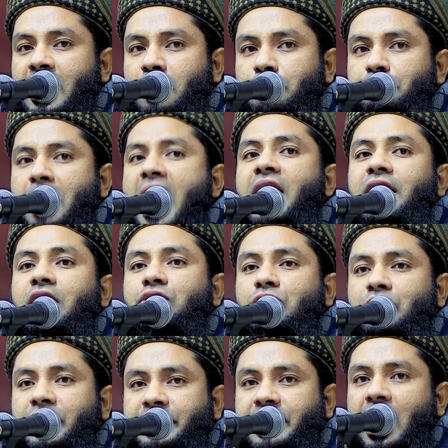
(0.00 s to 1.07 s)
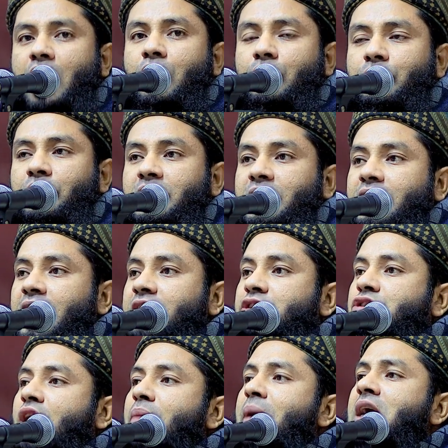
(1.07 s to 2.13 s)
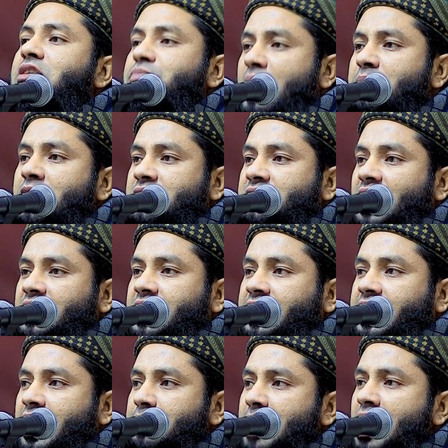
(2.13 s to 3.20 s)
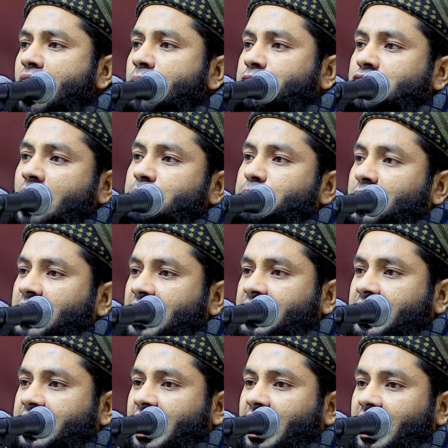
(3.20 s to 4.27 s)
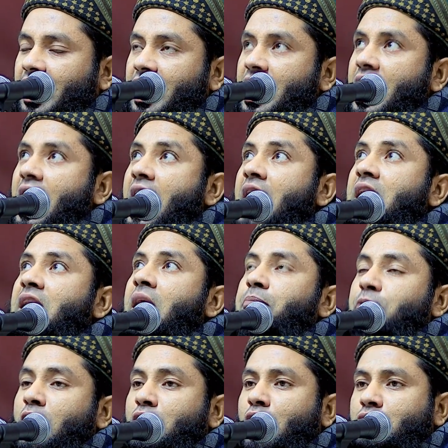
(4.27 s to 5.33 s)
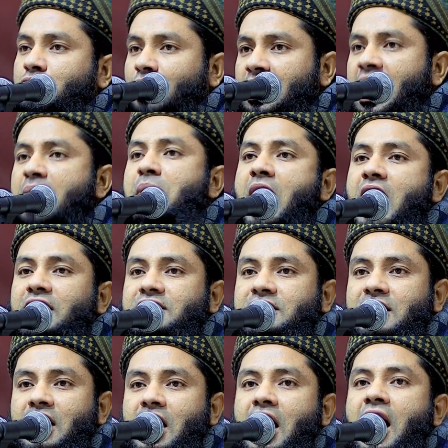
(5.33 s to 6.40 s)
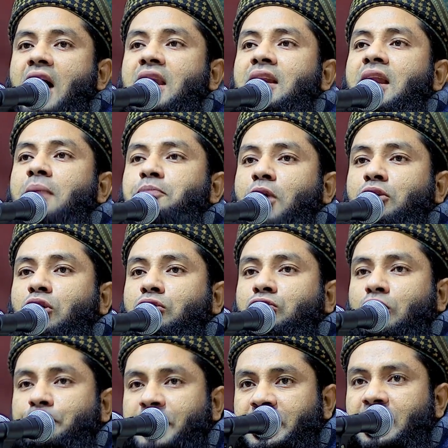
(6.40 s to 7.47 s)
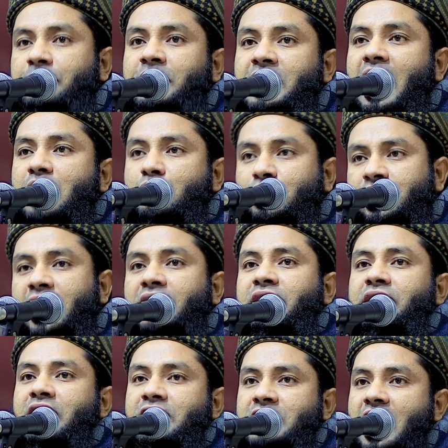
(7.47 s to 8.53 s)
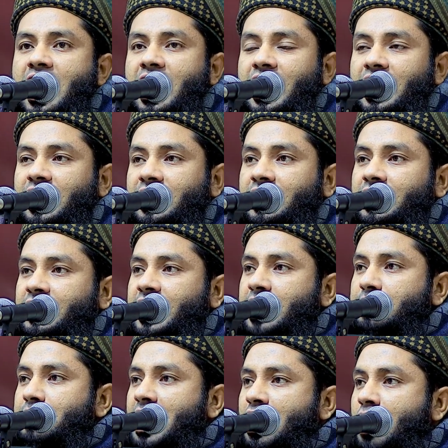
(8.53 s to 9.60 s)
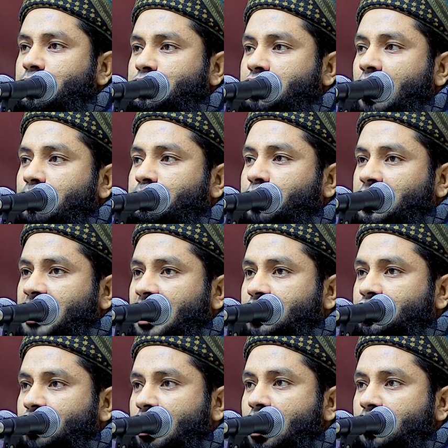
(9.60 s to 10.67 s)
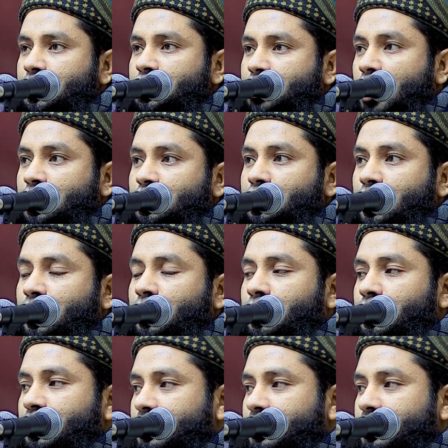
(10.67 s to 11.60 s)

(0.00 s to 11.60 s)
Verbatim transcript: এর বাইরে যদি কেউ এই সমাজ ব্যবস্থা থেকে মানব সভ্যতা থেকে আল্লাহ প্রদত্ত লেবাস আল্লাহ প্রদত্ত বিধিবিধান উঠিয়ে দিতে চায় এ মানব সভ্যতার চরম শত্রু